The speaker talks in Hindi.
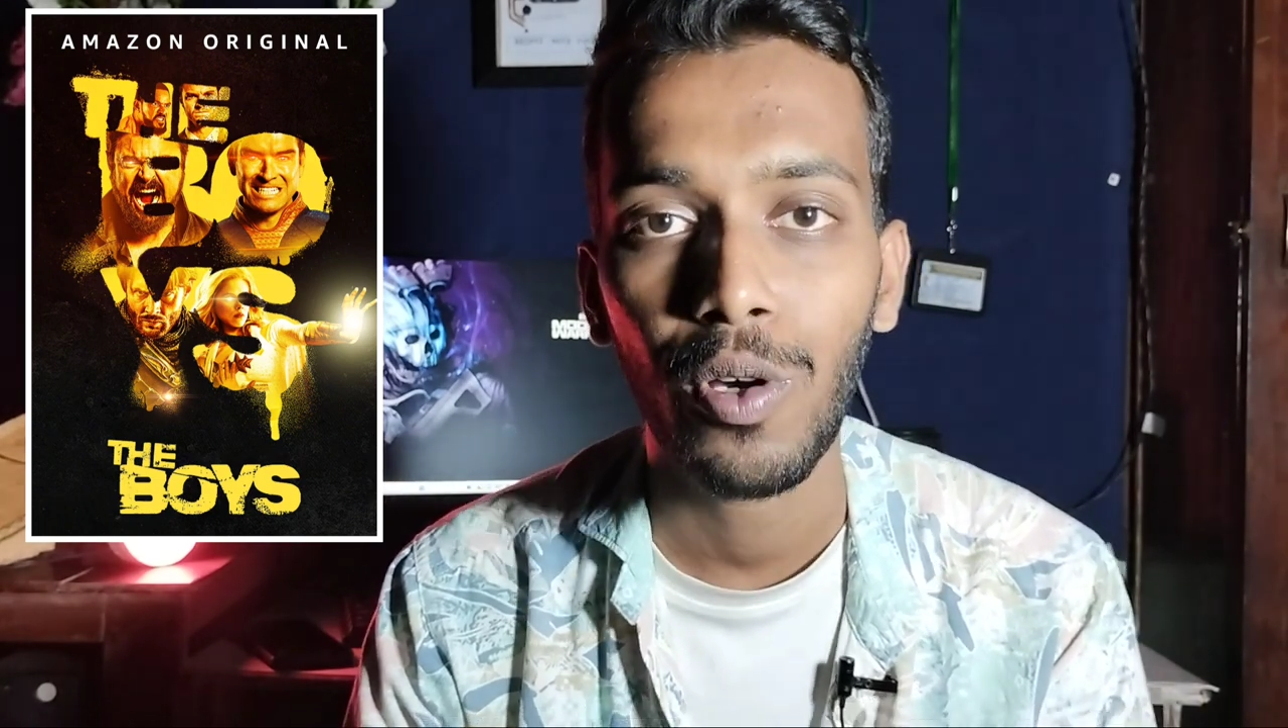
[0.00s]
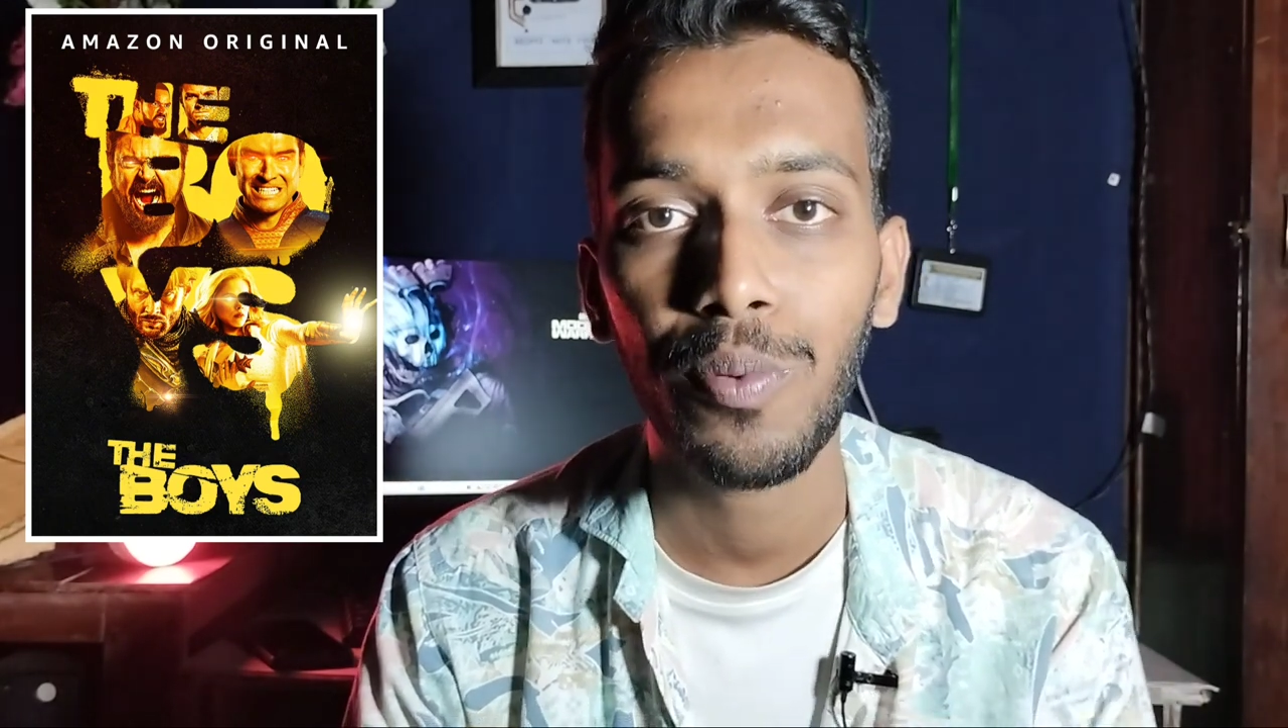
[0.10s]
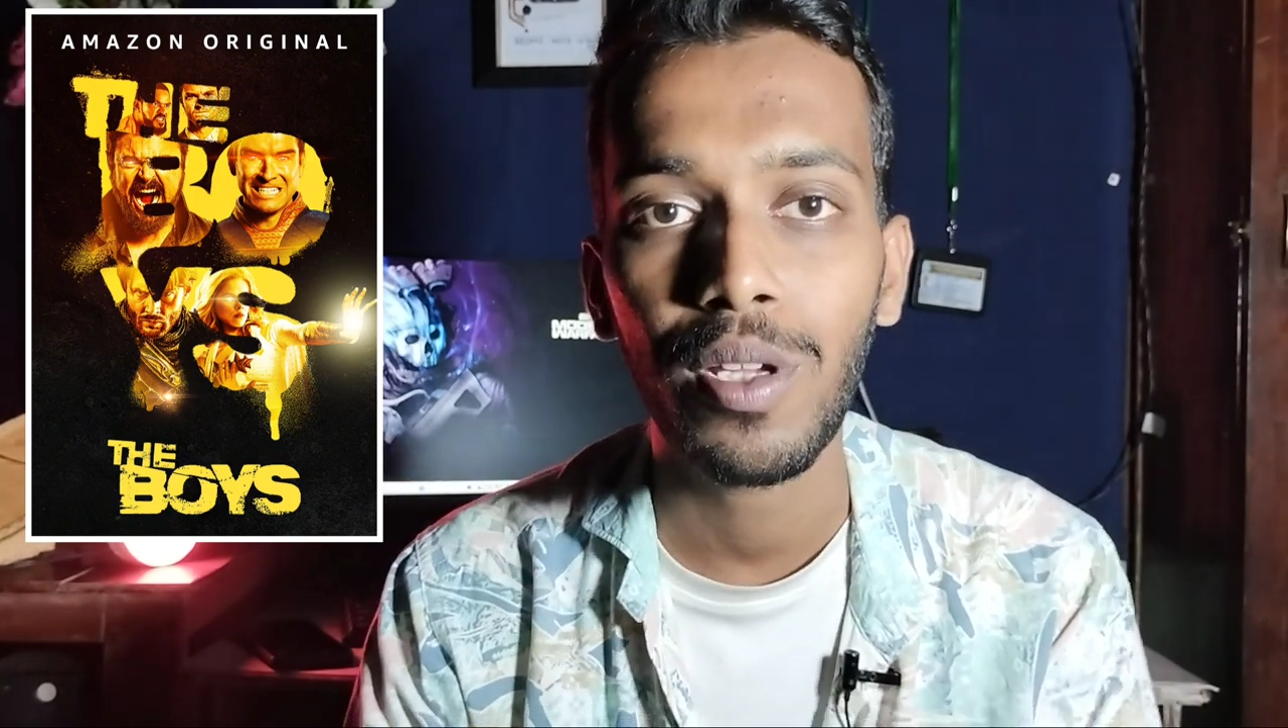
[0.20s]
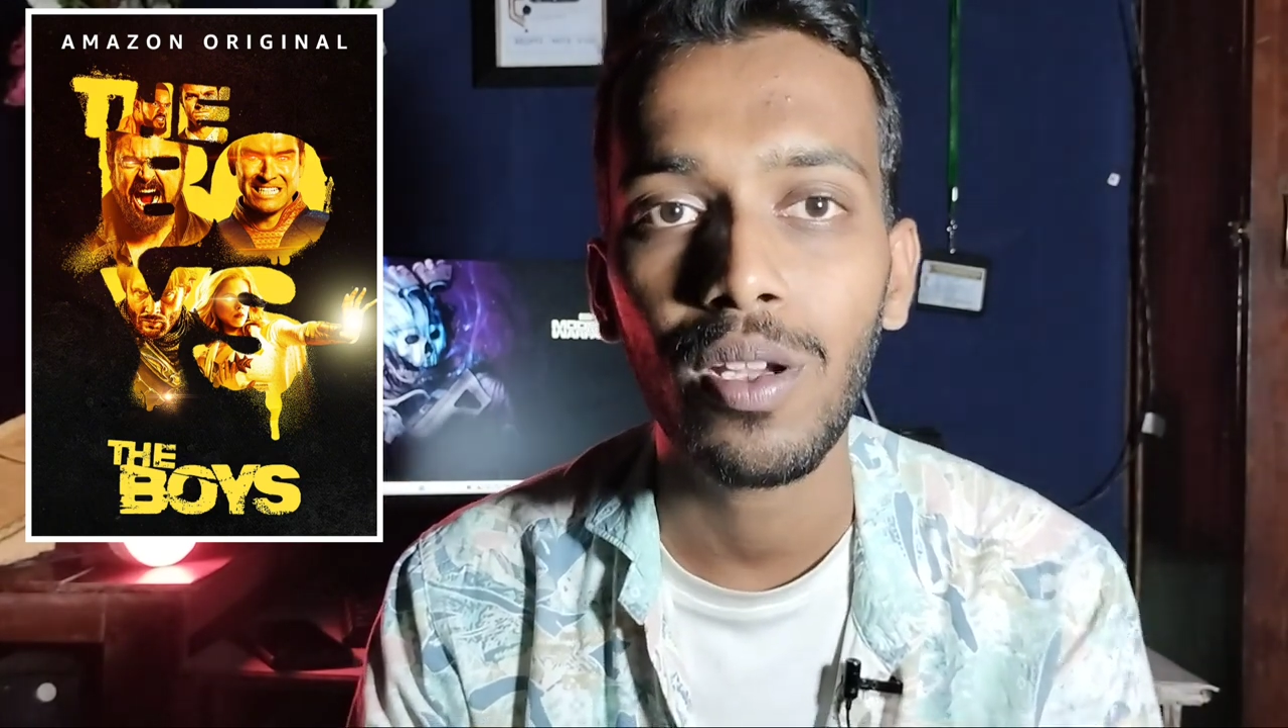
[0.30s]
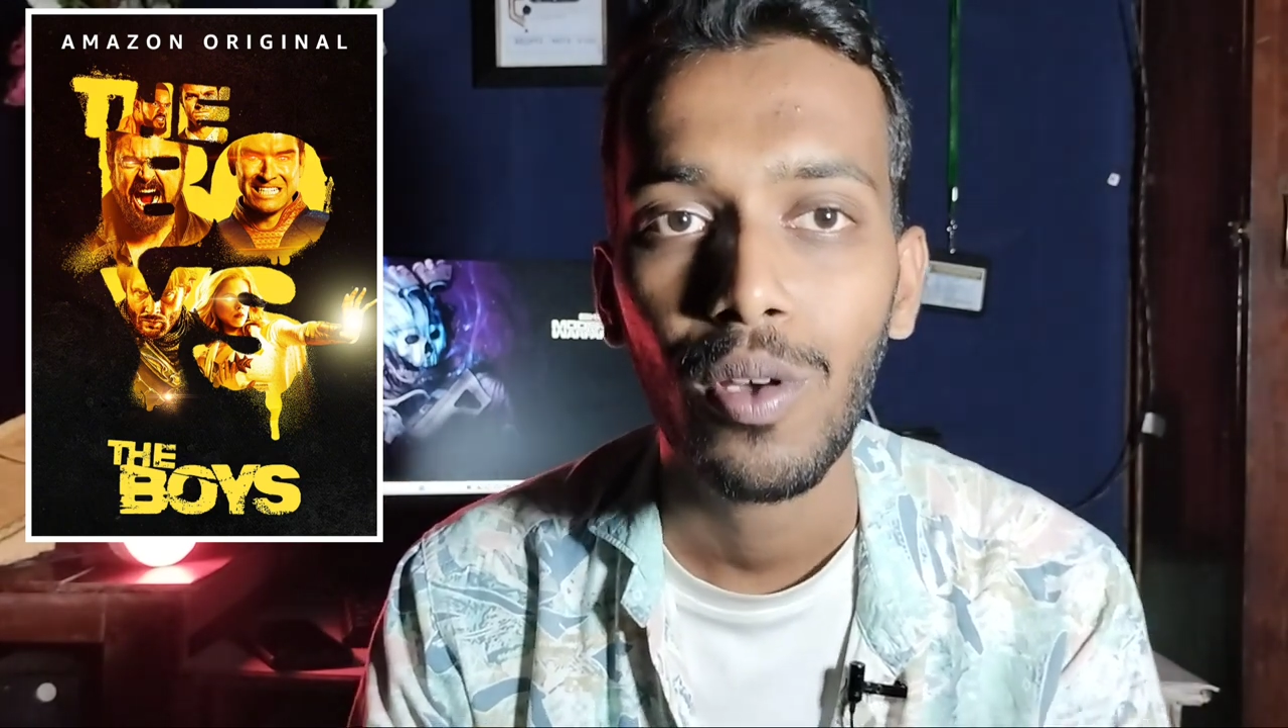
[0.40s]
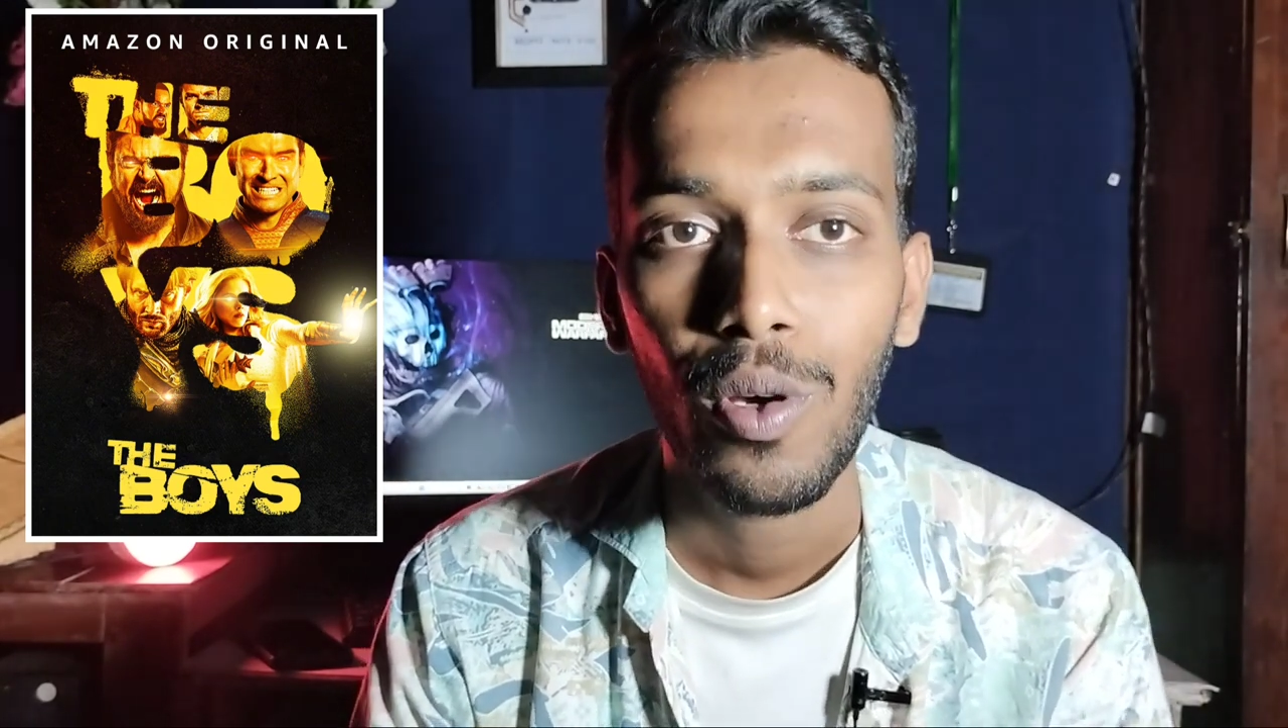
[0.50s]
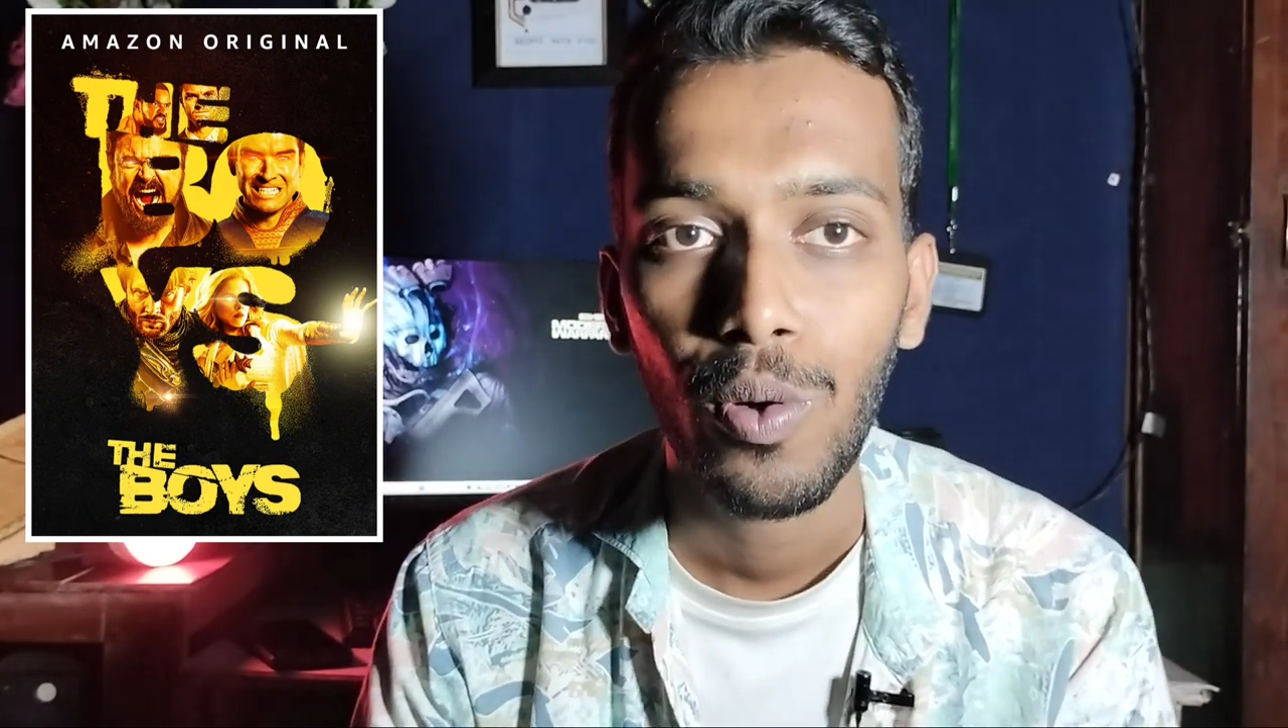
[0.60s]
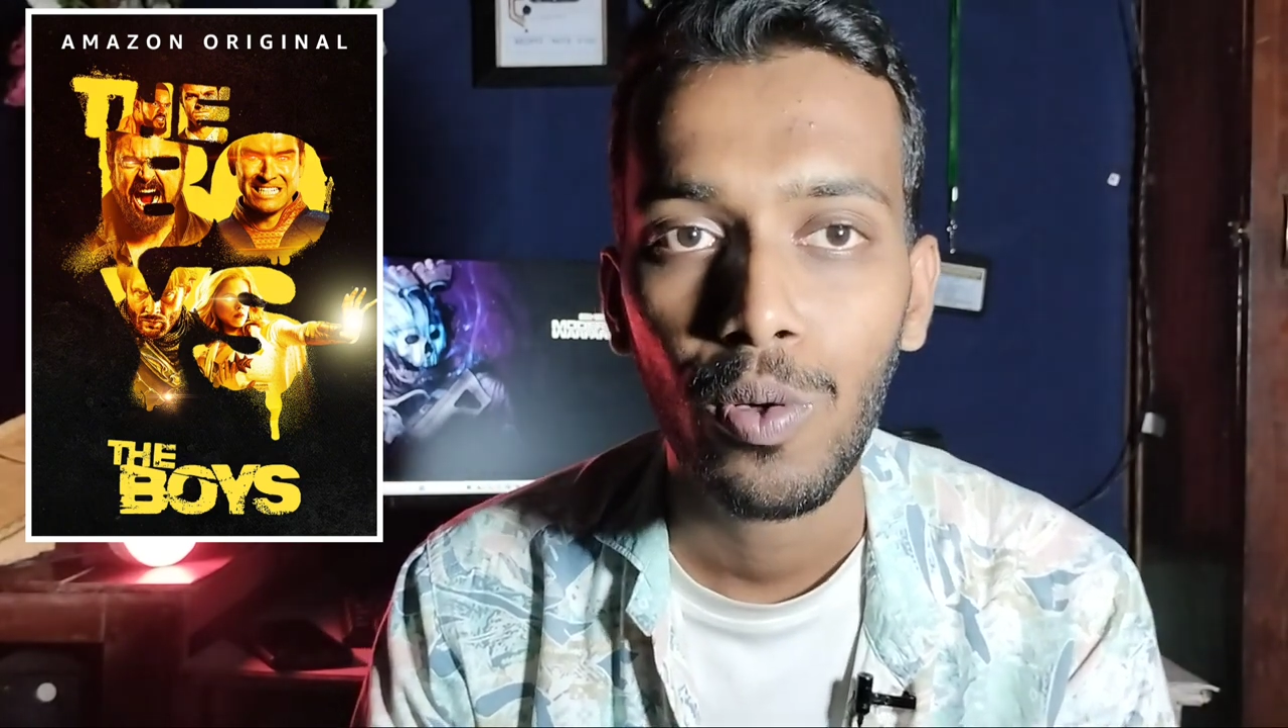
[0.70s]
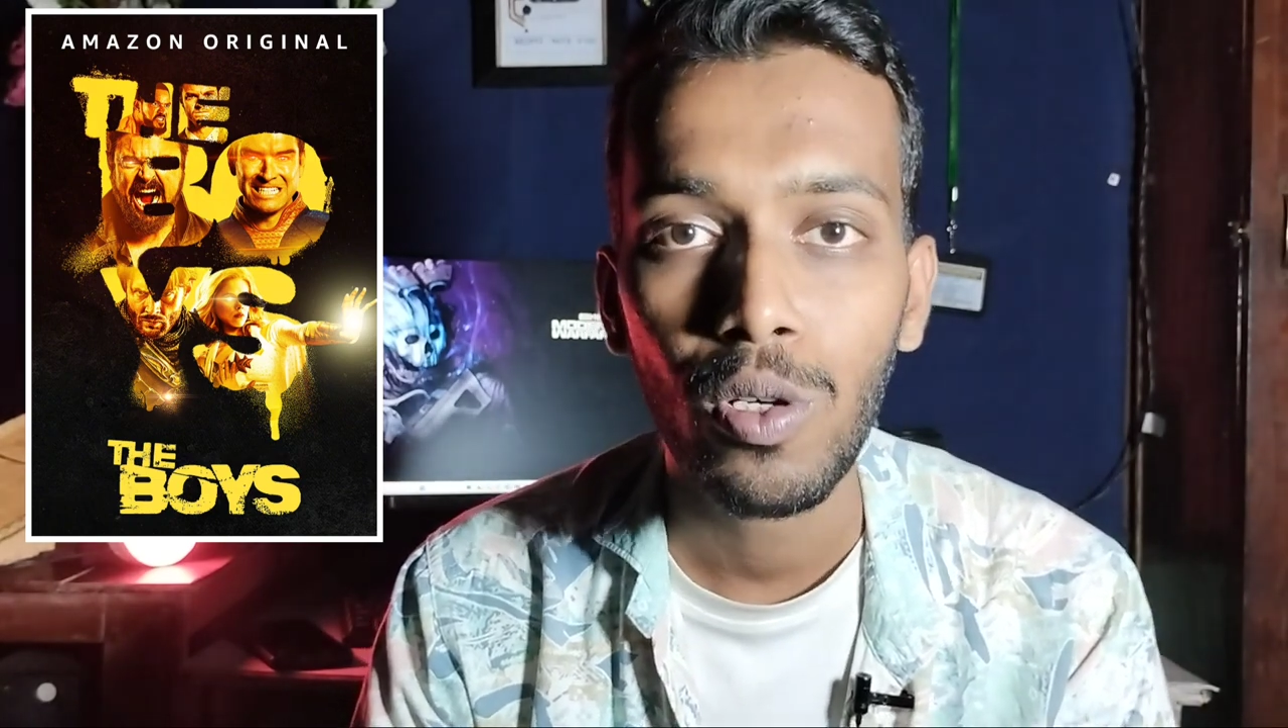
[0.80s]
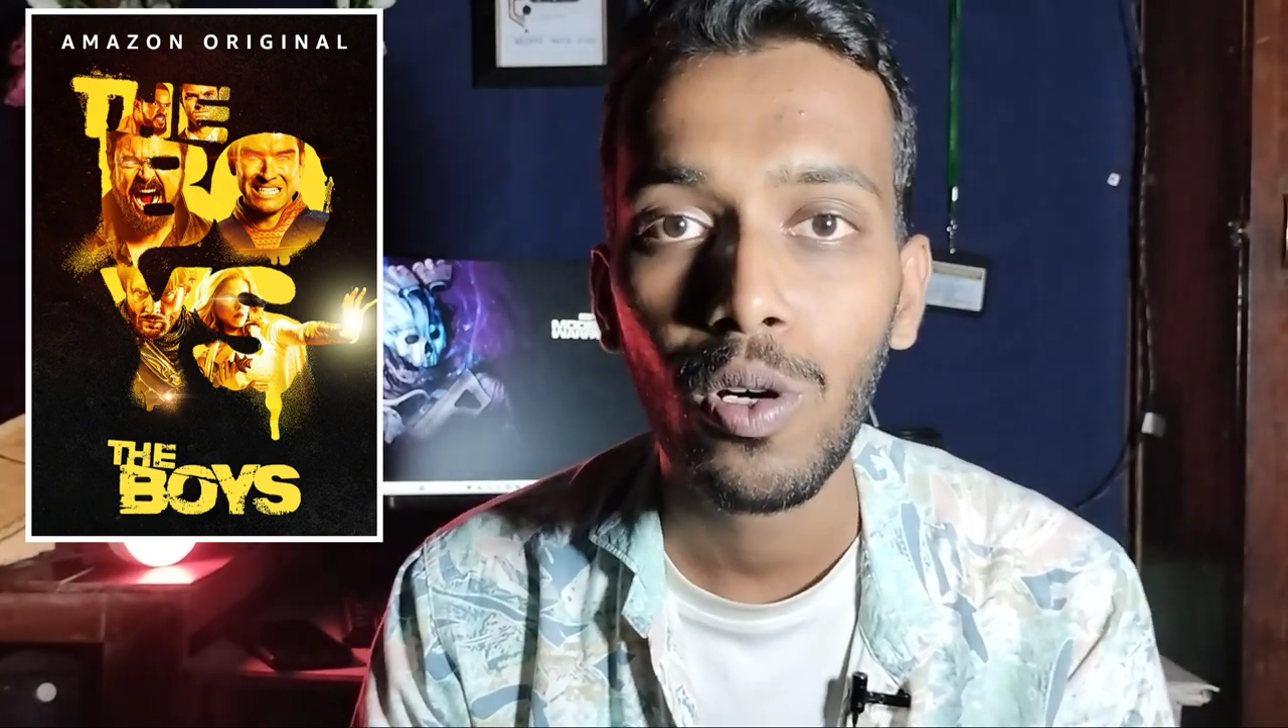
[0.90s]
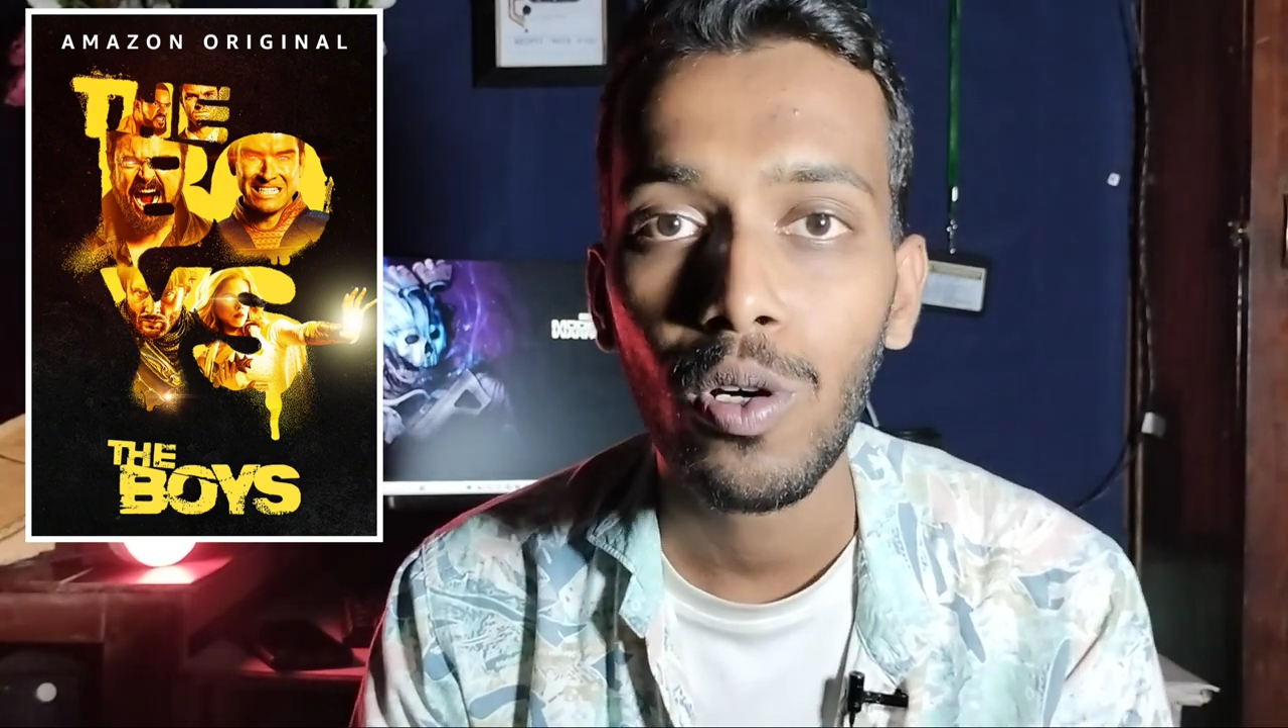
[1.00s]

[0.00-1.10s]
तो फिर उन